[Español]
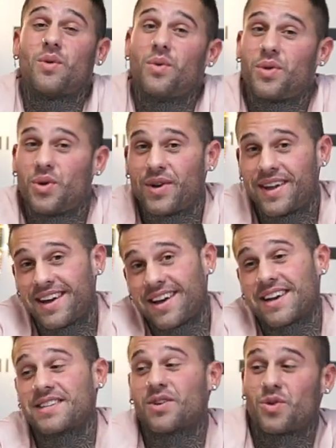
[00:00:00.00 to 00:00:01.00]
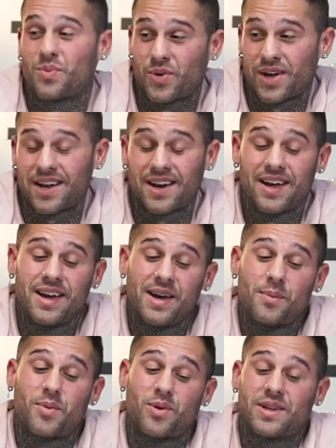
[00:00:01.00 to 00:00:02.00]
reducción en grasa corporal.
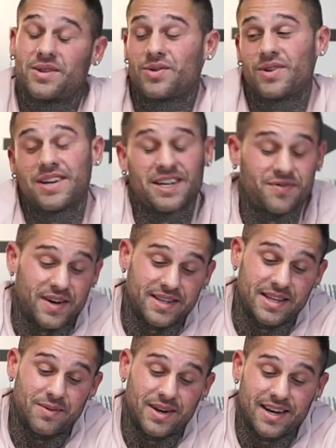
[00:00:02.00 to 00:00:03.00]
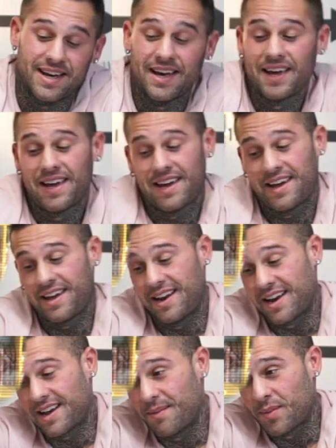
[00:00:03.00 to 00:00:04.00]
Por lo tanto, es factible
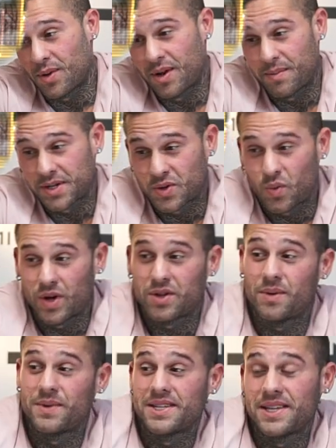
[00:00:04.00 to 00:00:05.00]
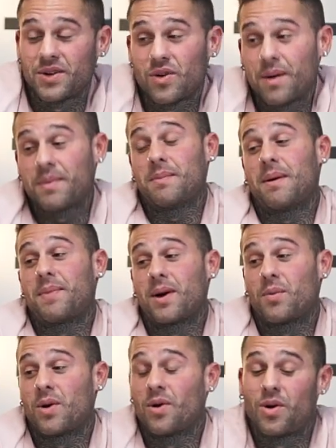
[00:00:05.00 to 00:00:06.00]
el cambio del mes 4 al mes 5 a mí me ha
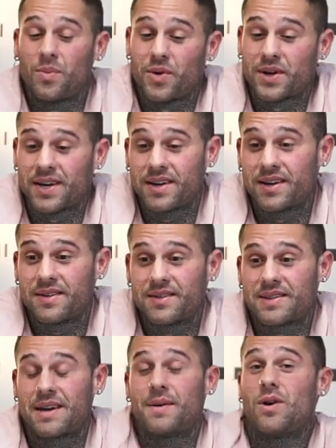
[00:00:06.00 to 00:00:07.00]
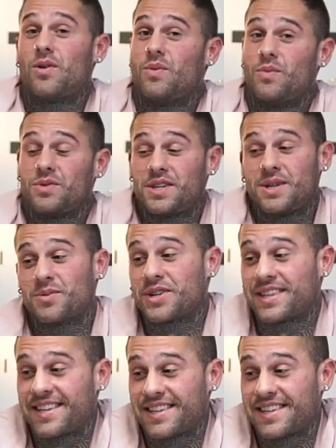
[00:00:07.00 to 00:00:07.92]
pegado por el ojo porque trabajo con muchísimos